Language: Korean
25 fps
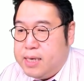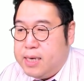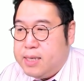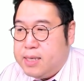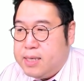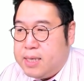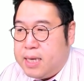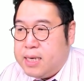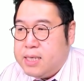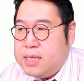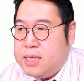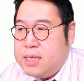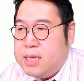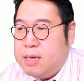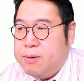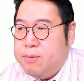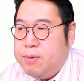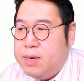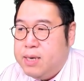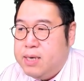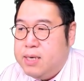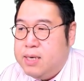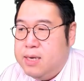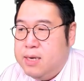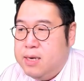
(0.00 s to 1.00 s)
자, 당시
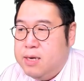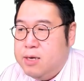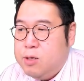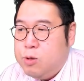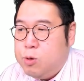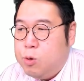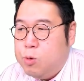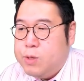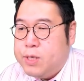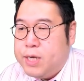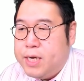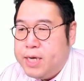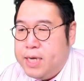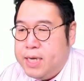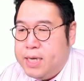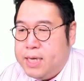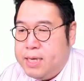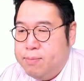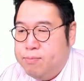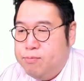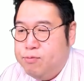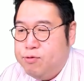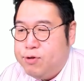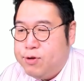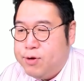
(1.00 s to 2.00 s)
상황을 소상이
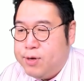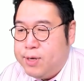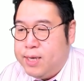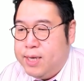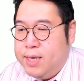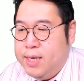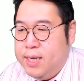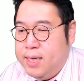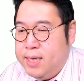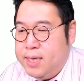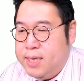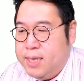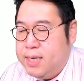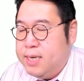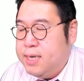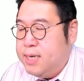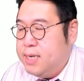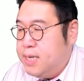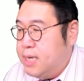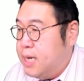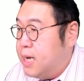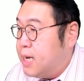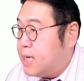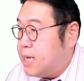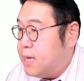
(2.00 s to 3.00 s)
김무성이 예,
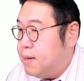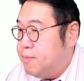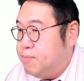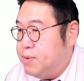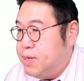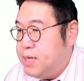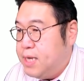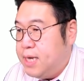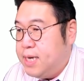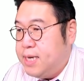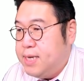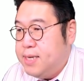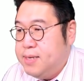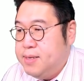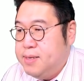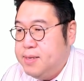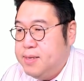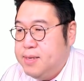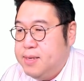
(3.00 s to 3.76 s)
이야기합니다.